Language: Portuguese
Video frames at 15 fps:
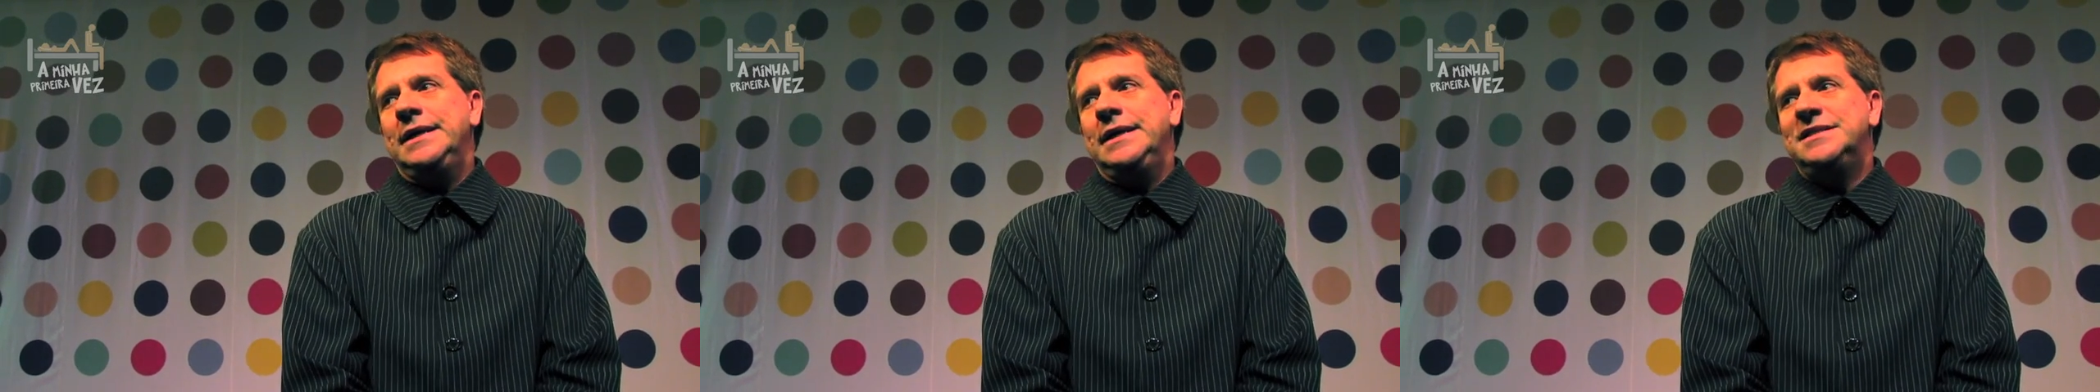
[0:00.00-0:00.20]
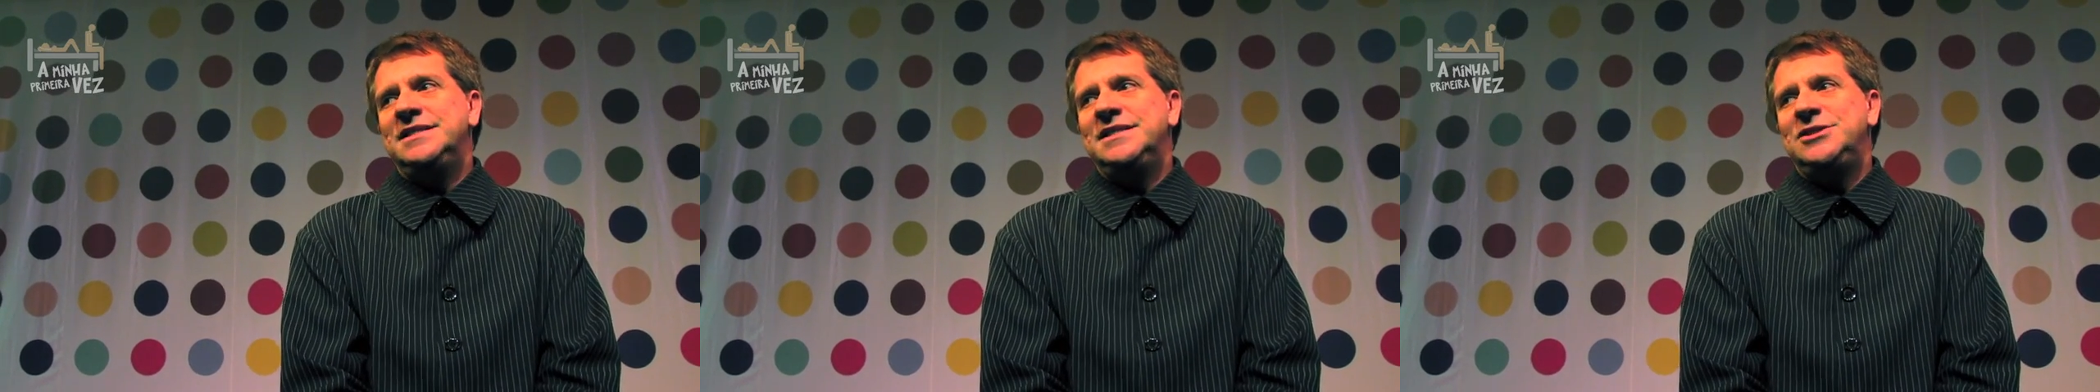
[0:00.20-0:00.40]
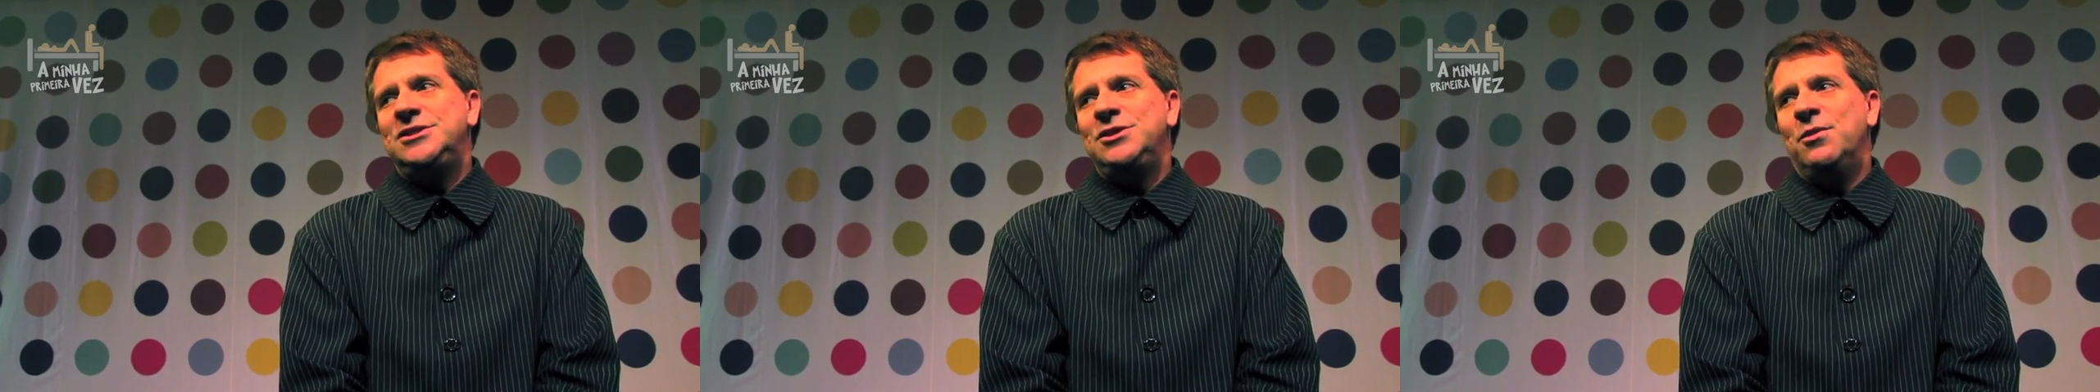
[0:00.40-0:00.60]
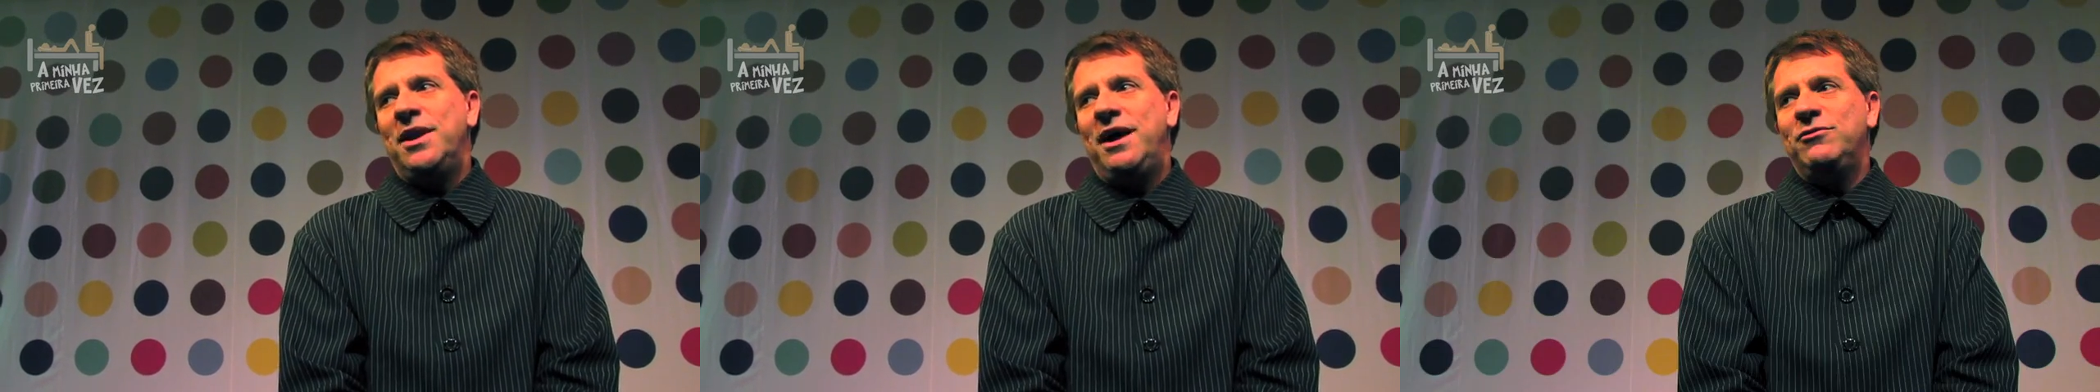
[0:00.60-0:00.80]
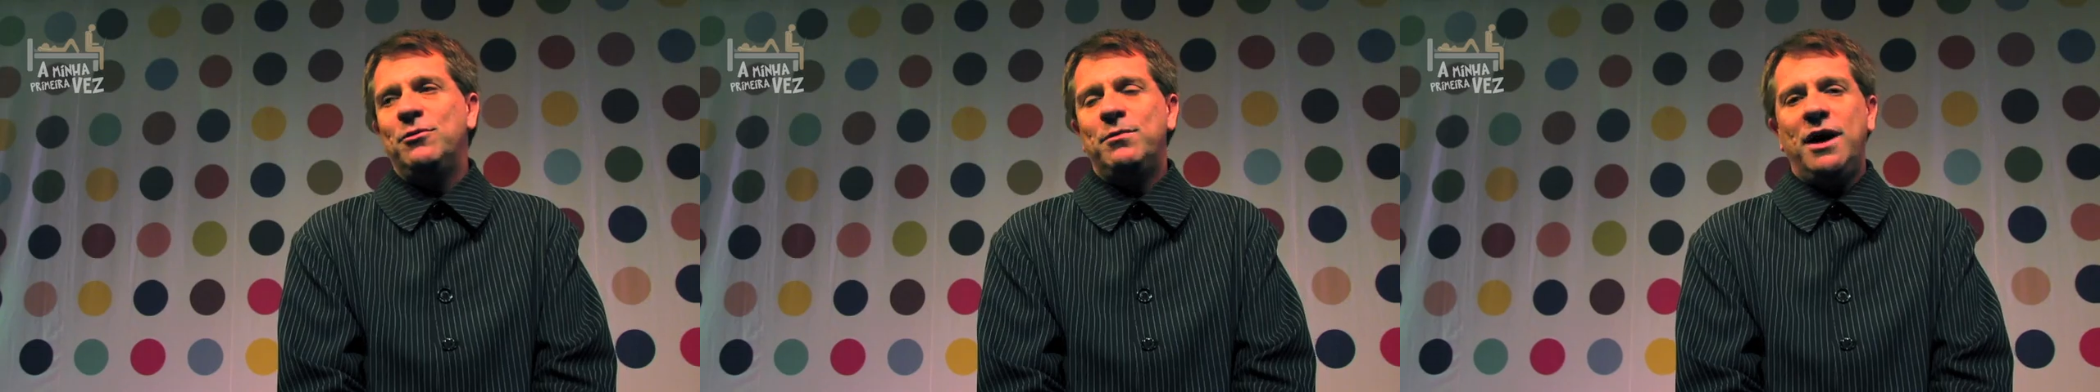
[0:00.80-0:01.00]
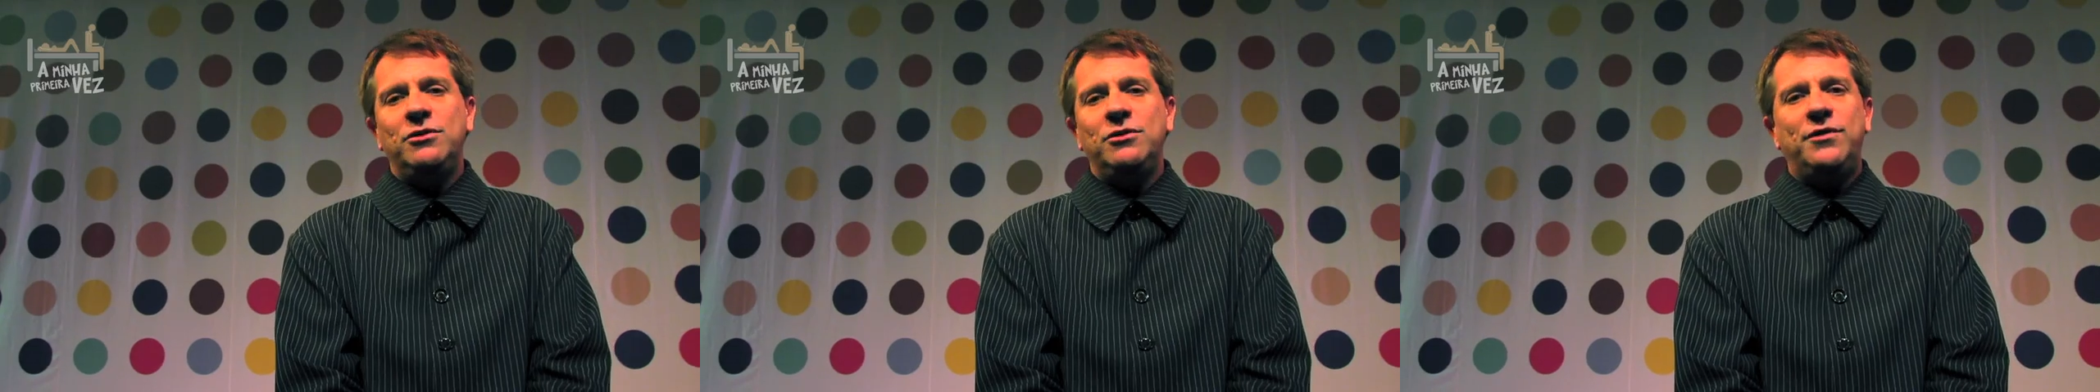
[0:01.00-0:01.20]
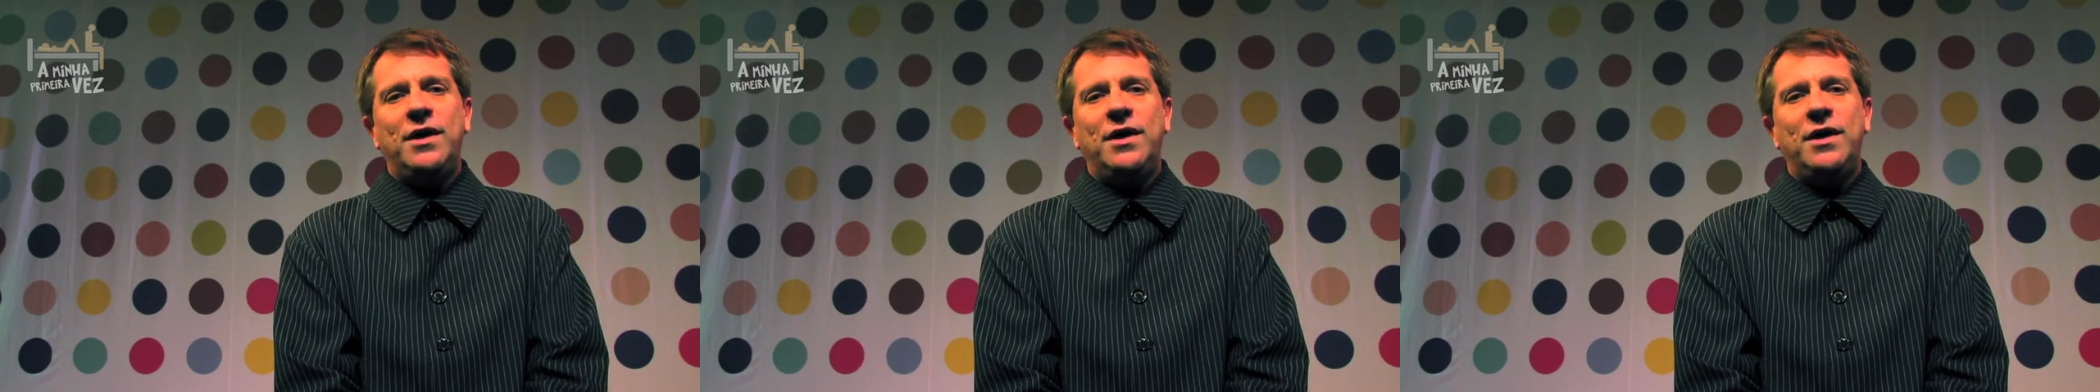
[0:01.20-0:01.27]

e existia, eu morava no bairro do